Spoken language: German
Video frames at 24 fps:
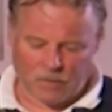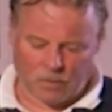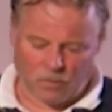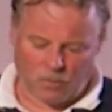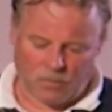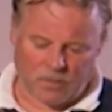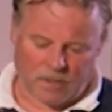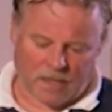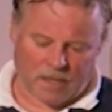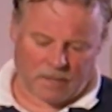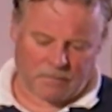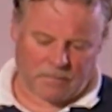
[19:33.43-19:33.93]

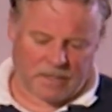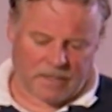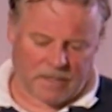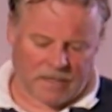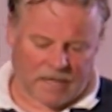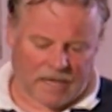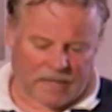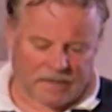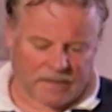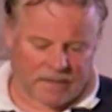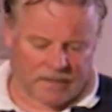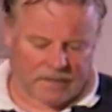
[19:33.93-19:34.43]
Und da hat man
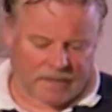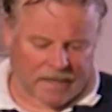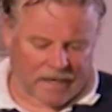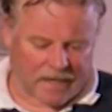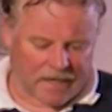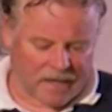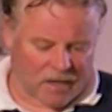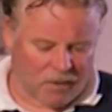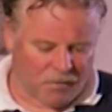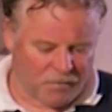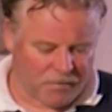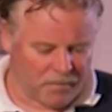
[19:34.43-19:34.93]
hier den
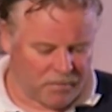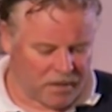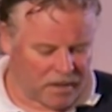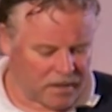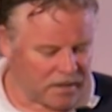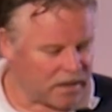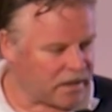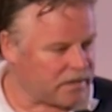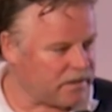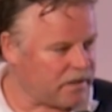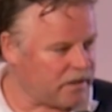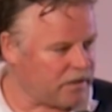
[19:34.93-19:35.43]
Deckel
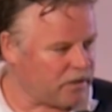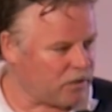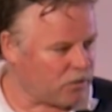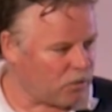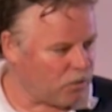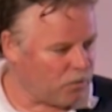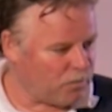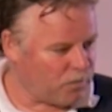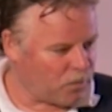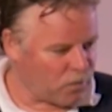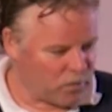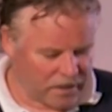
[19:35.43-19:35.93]
aufgemacht, hat hier die
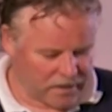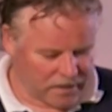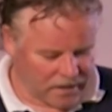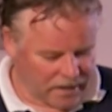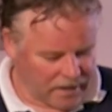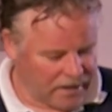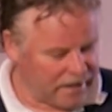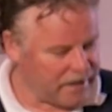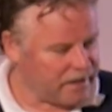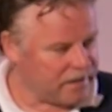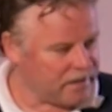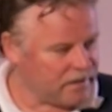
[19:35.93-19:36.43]
Rohbohnen
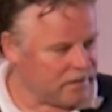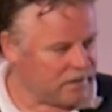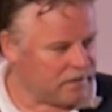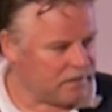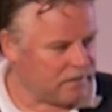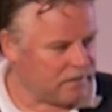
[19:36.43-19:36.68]
rein,